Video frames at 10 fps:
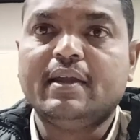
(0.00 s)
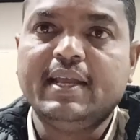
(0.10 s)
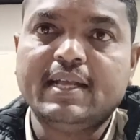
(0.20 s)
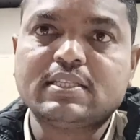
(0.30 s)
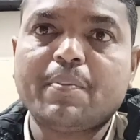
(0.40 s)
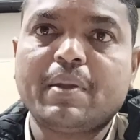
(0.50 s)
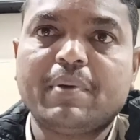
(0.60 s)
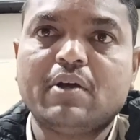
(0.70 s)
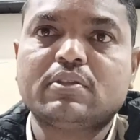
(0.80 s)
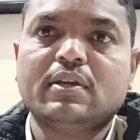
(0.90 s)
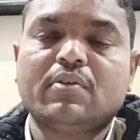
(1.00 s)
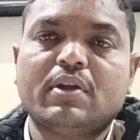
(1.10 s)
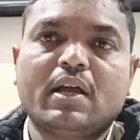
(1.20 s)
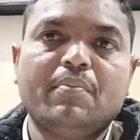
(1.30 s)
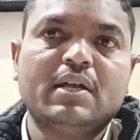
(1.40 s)
డిఎస్సి ప్రిపేర్
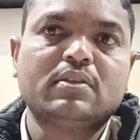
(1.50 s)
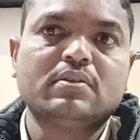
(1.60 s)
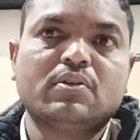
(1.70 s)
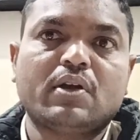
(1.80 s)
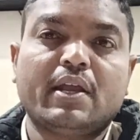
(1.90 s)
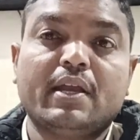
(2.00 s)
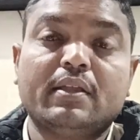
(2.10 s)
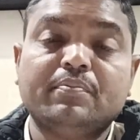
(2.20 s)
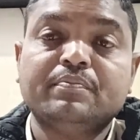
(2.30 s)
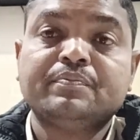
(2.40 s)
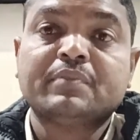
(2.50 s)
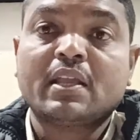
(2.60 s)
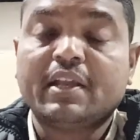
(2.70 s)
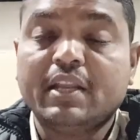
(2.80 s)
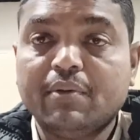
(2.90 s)
అవుతున్నటువంటి అభ్యర్థుల సౌకర్యార్థం
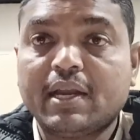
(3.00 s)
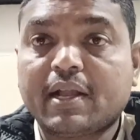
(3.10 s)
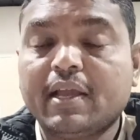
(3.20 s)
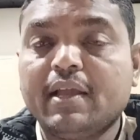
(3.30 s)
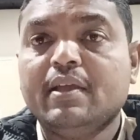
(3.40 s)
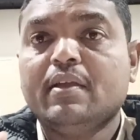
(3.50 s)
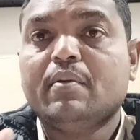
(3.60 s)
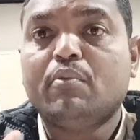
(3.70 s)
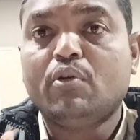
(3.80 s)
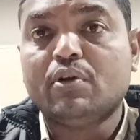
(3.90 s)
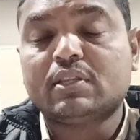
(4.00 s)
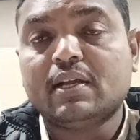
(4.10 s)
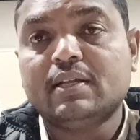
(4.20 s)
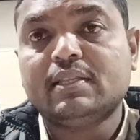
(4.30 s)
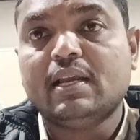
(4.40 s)
ఇదివరకే మూడవ
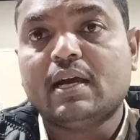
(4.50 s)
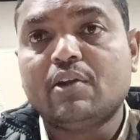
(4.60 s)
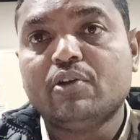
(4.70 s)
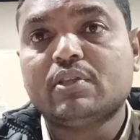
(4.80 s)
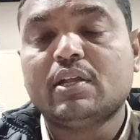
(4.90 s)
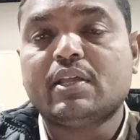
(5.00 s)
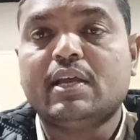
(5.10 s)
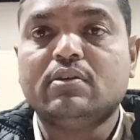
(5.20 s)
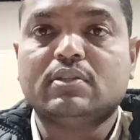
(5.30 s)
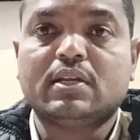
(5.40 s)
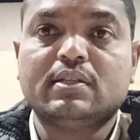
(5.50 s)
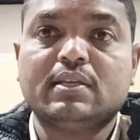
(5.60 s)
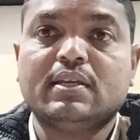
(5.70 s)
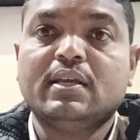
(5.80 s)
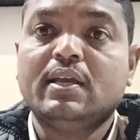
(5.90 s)
తరగతి నాలుగవ తరగతి ఐదవ తరగతి
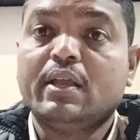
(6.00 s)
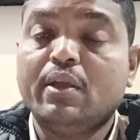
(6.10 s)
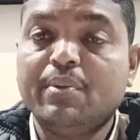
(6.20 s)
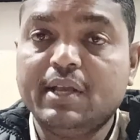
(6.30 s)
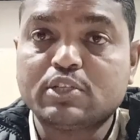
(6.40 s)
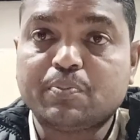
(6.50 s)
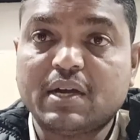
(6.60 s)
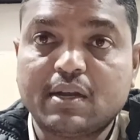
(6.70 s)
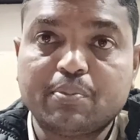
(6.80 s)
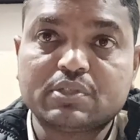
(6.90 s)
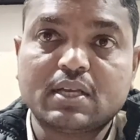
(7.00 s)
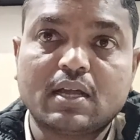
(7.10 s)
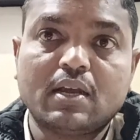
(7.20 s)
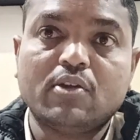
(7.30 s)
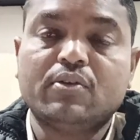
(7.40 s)
ఈవీఎస్ e
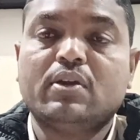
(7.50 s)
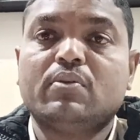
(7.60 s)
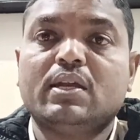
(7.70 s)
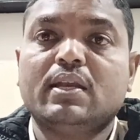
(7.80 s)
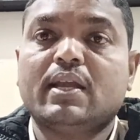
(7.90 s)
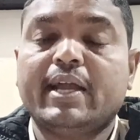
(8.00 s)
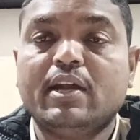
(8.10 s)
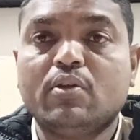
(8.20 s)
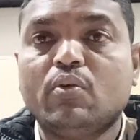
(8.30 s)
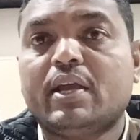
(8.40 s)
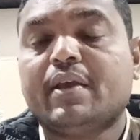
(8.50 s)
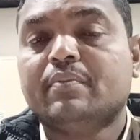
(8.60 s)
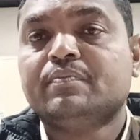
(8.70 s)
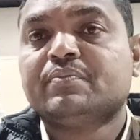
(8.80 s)
పాఠ్యపుస్తకాలలో ఉన్నటువంటి లైన్ టు లైన్